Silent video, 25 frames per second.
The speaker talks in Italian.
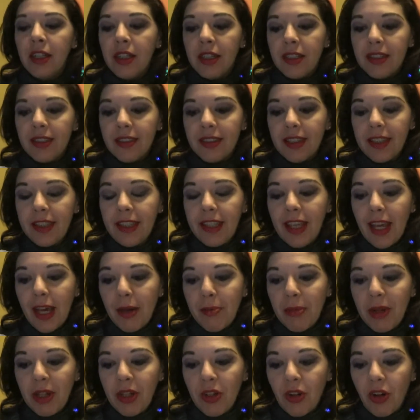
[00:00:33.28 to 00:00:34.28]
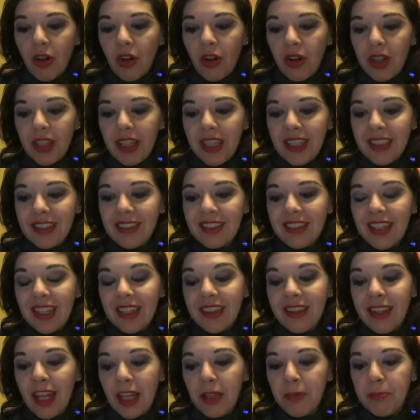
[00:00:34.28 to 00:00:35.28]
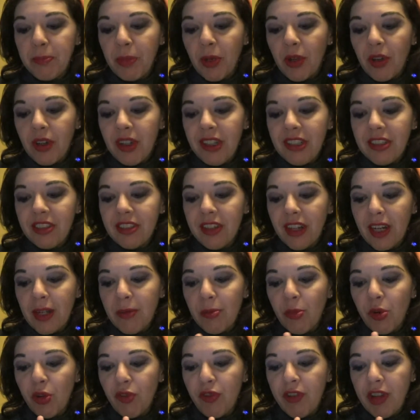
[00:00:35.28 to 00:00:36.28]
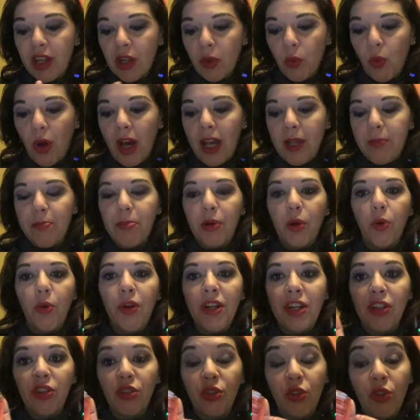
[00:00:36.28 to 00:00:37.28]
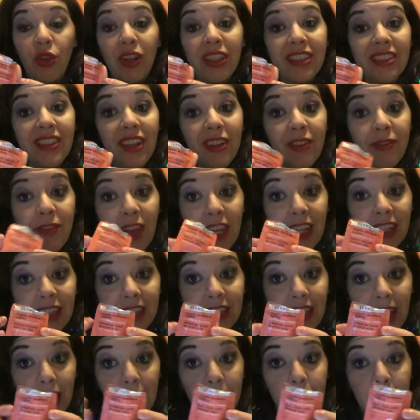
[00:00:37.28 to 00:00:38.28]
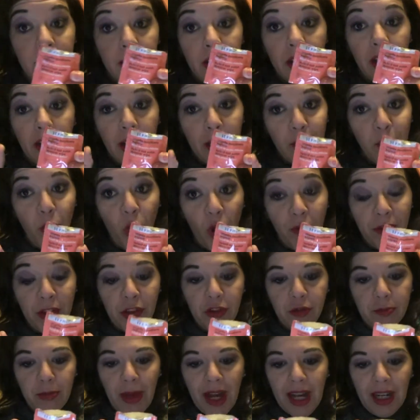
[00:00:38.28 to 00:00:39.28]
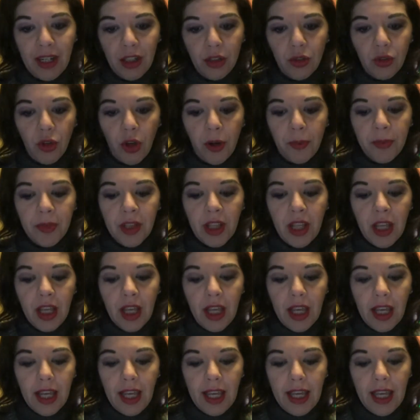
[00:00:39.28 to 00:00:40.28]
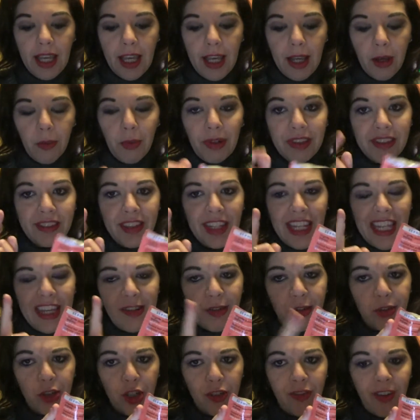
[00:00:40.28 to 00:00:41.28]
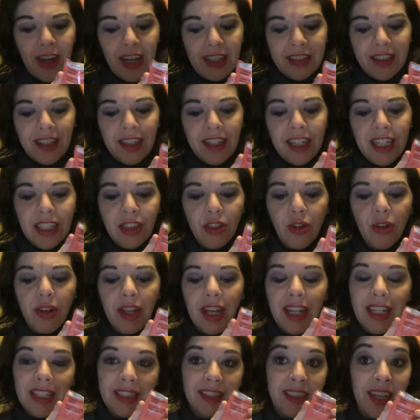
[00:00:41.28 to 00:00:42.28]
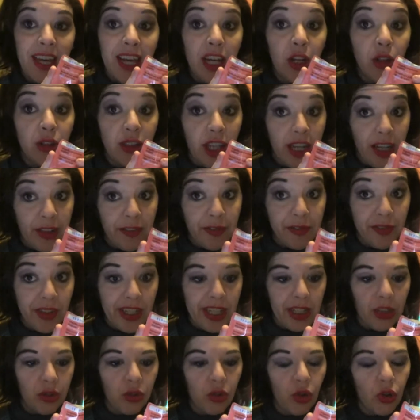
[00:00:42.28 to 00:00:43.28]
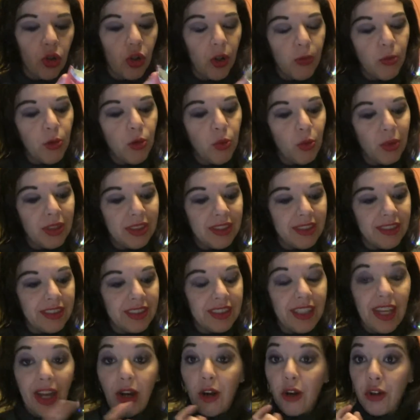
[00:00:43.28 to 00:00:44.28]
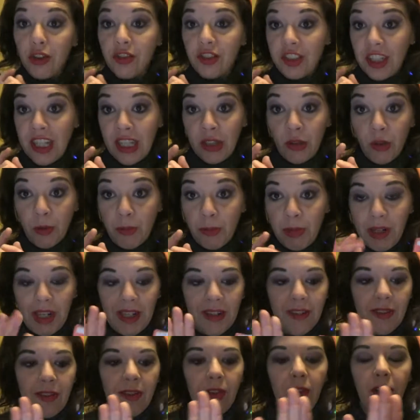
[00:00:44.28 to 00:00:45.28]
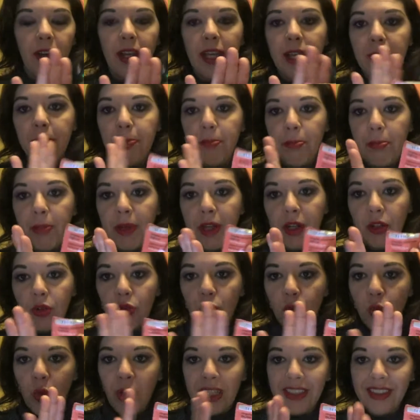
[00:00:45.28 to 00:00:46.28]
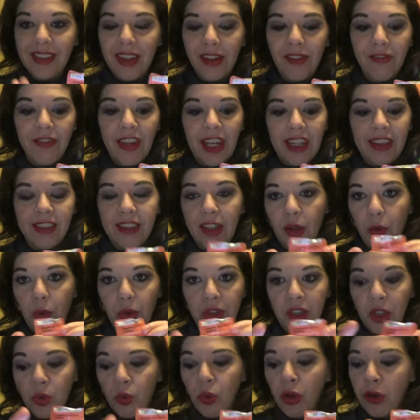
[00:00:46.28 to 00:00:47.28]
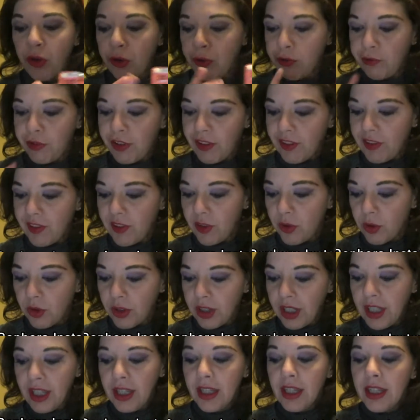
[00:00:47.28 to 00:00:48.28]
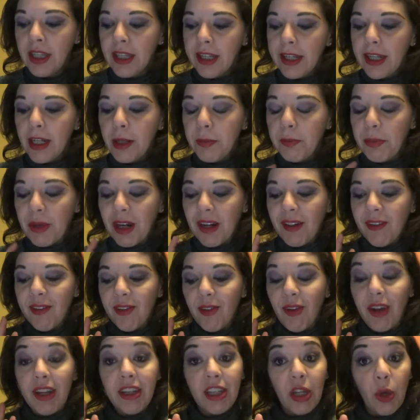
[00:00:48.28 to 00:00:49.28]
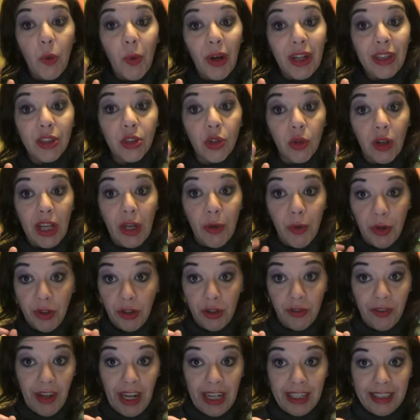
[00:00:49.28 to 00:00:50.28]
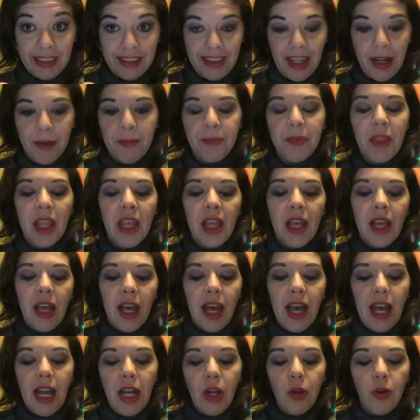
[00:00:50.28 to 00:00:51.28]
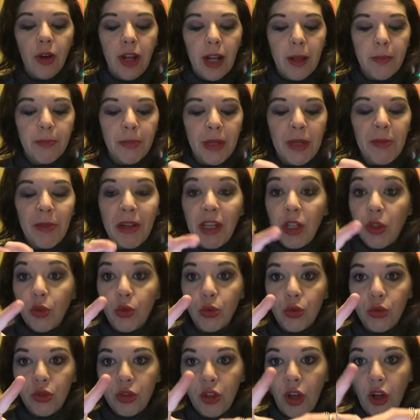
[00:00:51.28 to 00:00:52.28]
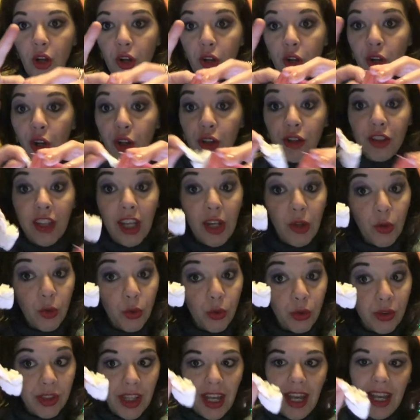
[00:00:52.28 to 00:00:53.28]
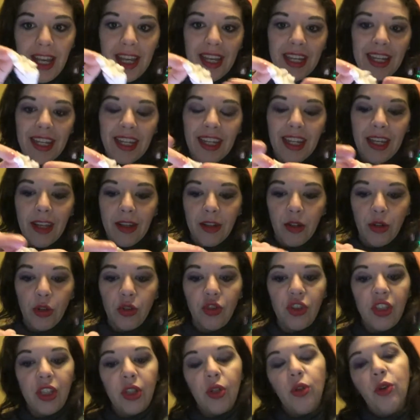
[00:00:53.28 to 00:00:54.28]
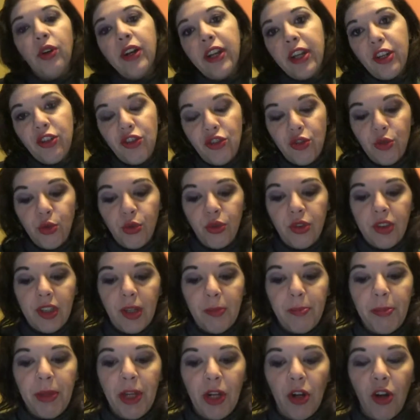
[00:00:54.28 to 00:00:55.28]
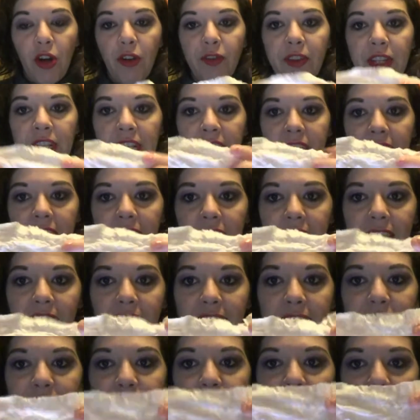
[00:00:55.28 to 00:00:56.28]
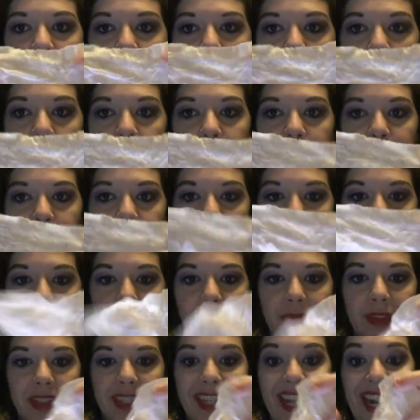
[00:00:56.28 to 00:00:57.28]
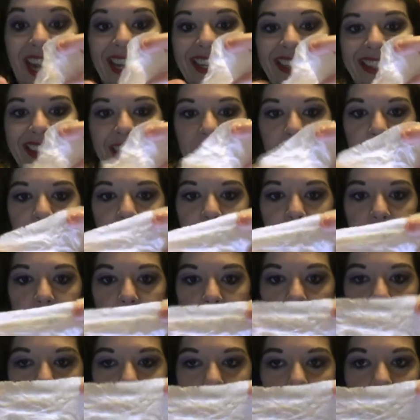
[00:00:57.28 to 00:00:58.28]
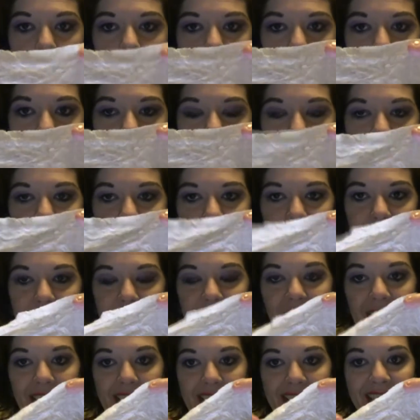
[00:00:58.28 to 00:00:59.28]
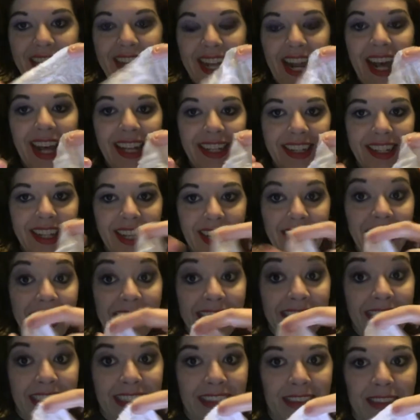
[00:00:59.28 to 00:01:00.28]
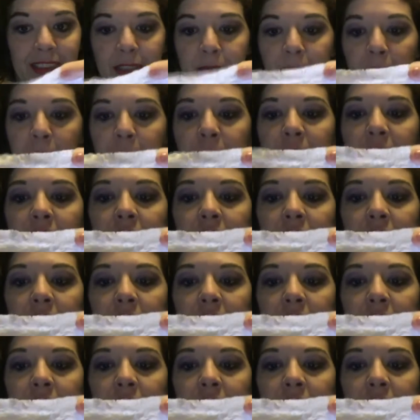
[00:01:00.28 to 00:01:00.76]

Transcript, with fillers: Si chiamano Instant Night Polish Remover Wipe, quindi sono le salviette rimuovi smalto eh, queste le avevo trovate dentro il calendario dell'avvento comunque sia ho segnato il prezzo e per due salviette quindi due confezioni il prezzo è di 4,90 euro allora prima di tutto l'ho tenuta anche così ora è asciutta però vedete che è davvero grande cioè è grande, è grandissima